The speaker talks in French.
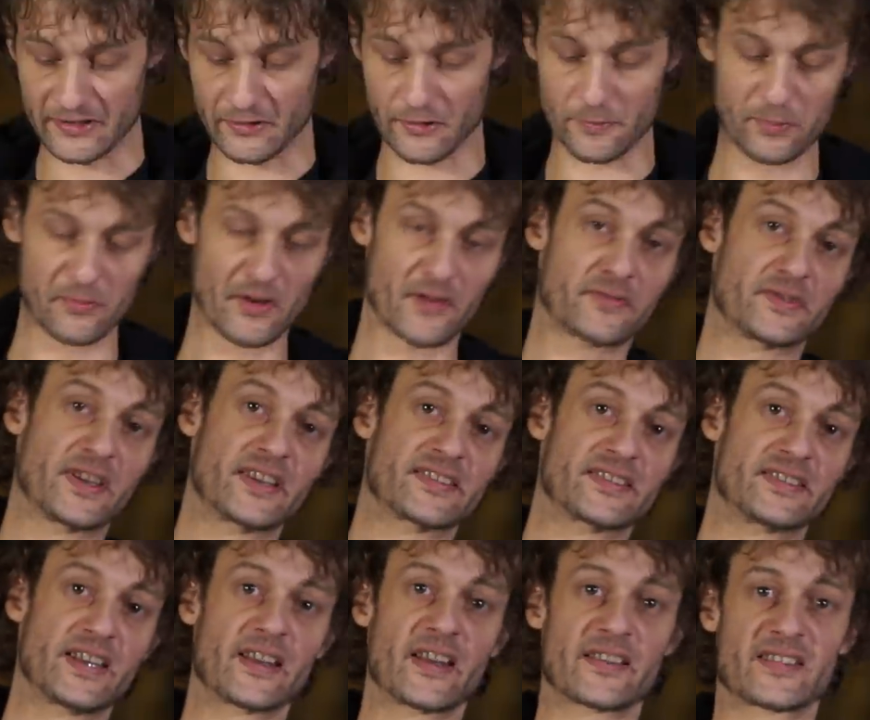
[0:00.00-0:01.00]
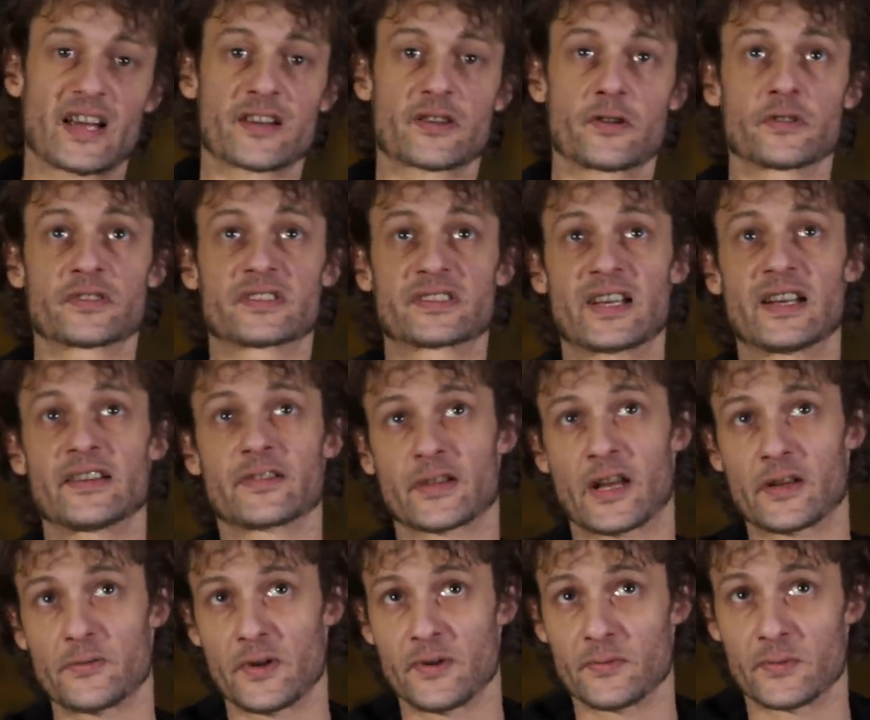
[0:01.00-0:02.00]
si je pouvais vous dessiner des arcs-en-ciel dans
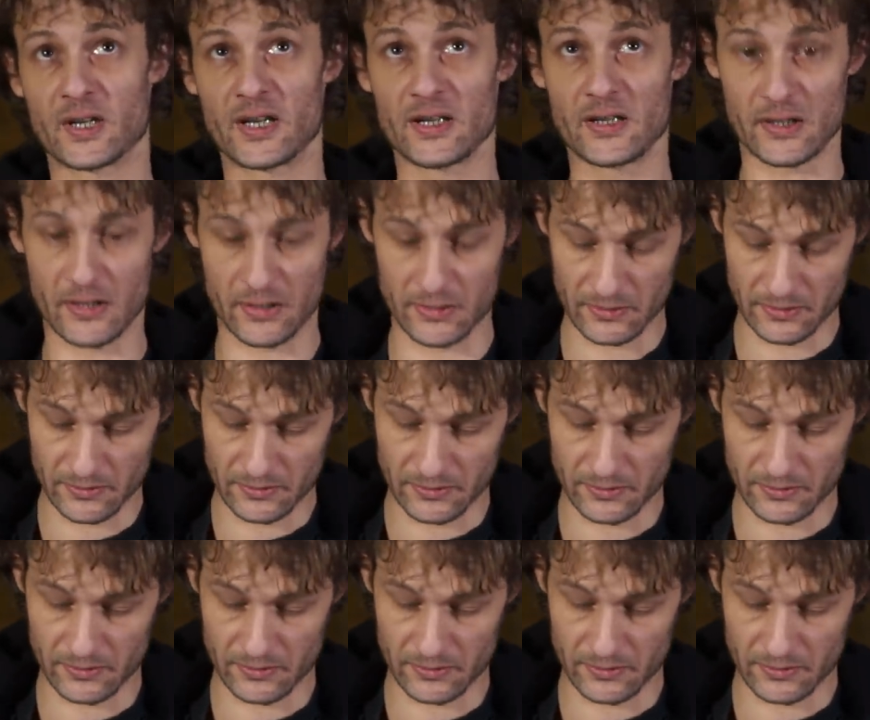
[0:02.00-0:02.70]
la nuit noire,